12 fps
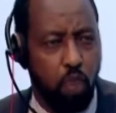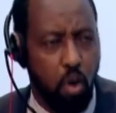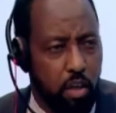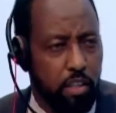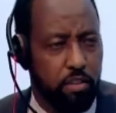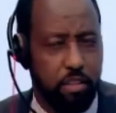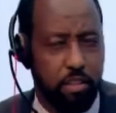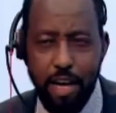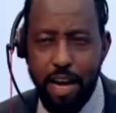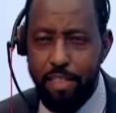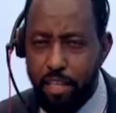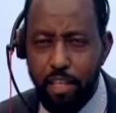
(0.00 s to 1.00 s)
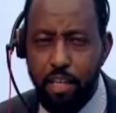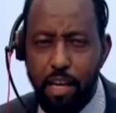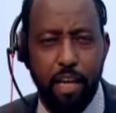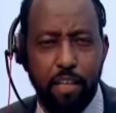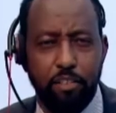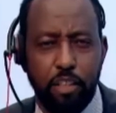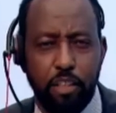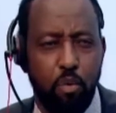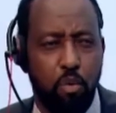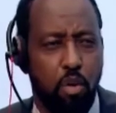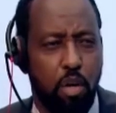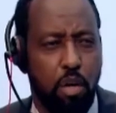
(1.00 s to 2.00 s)
organiser ce
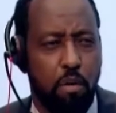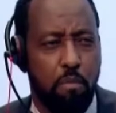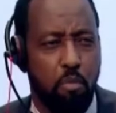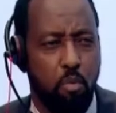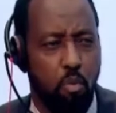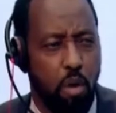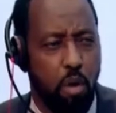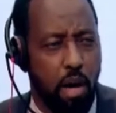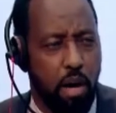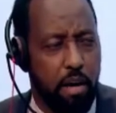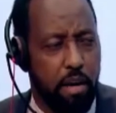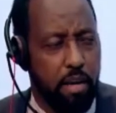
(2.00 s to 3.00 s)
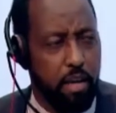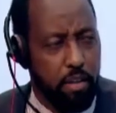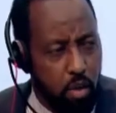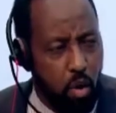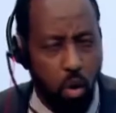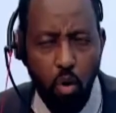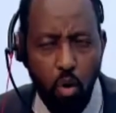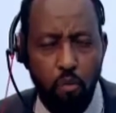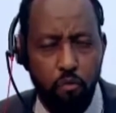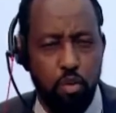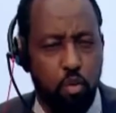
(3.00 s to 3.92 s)
premier congrès hybride